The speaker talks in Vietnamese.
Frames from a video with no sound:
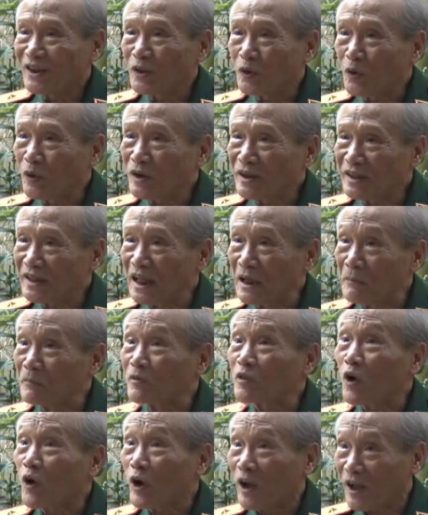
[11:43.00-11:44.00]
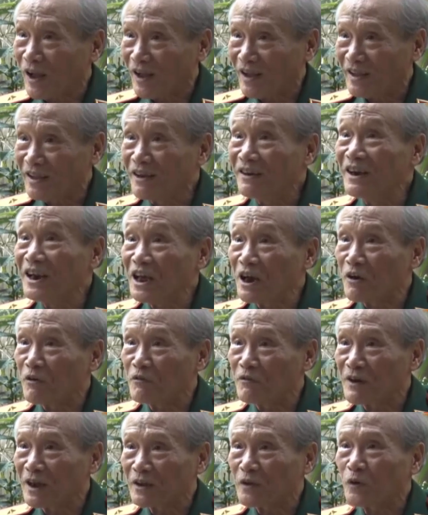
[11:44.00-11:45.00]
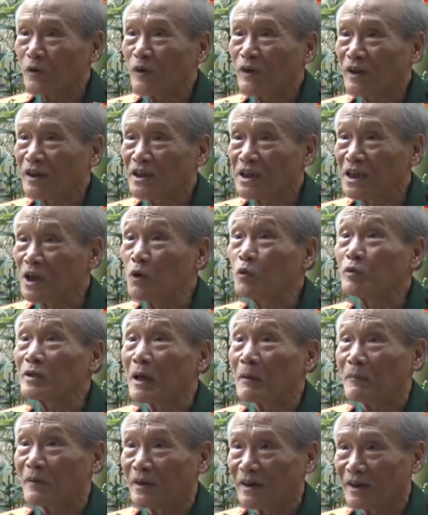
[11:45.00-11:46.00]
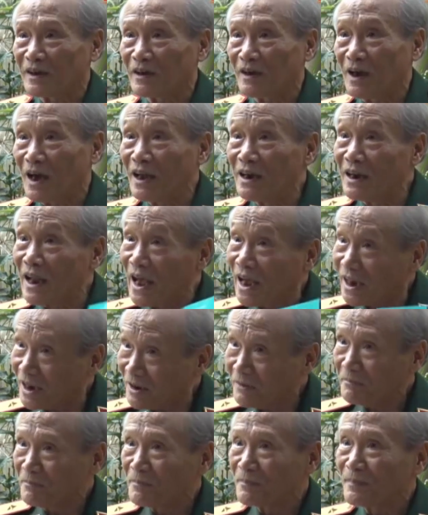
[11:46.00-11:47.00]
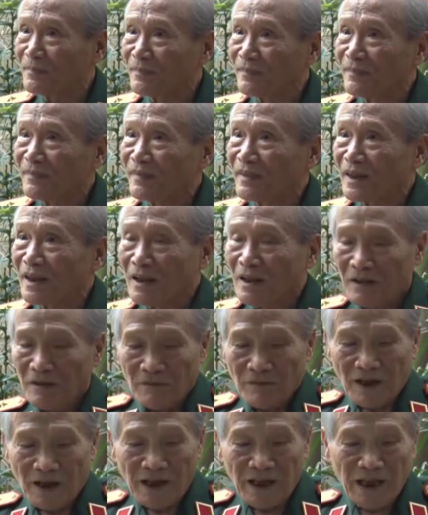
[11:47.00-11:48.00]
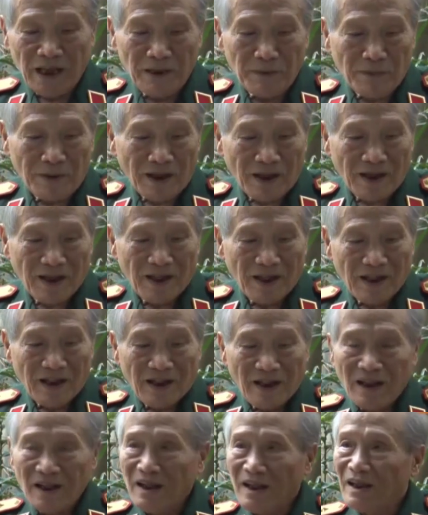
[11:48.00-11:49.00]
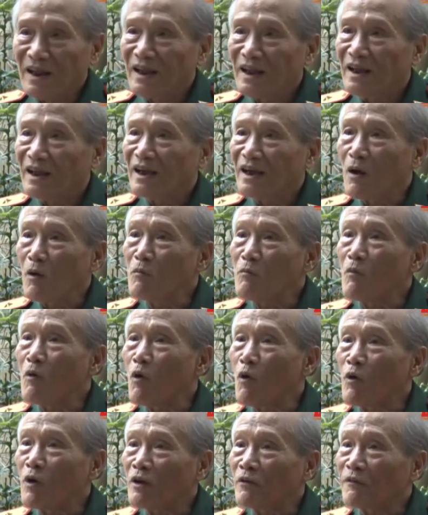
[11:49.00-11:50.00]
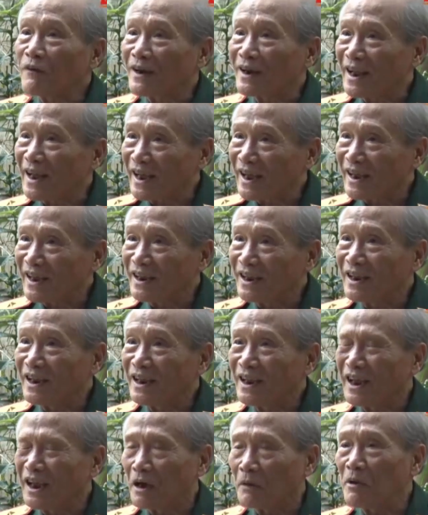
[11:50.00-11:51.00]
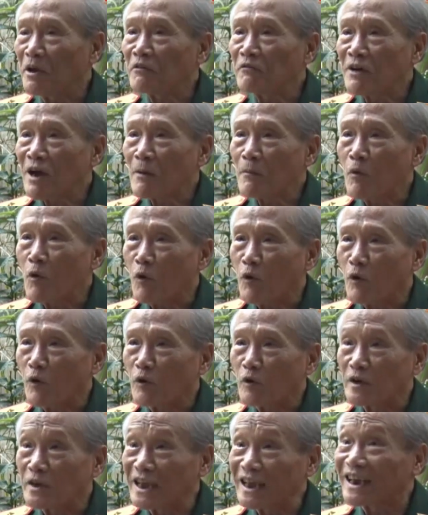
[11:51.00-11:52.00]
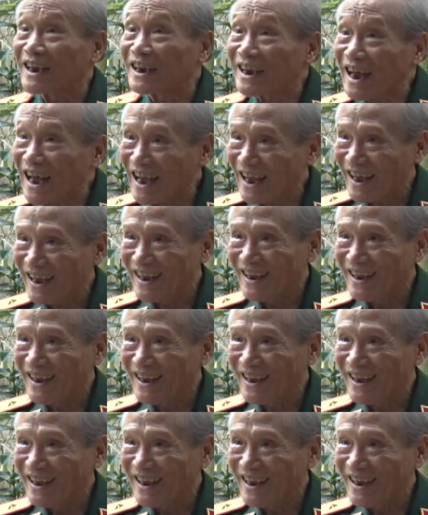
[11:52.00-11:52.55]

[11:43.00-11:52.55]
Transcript: tôi tìm tòi tư liệu và tôi sưu tầm được gần hết và khi mà công bố cái phần này thì ở bên pháp họ dịch ra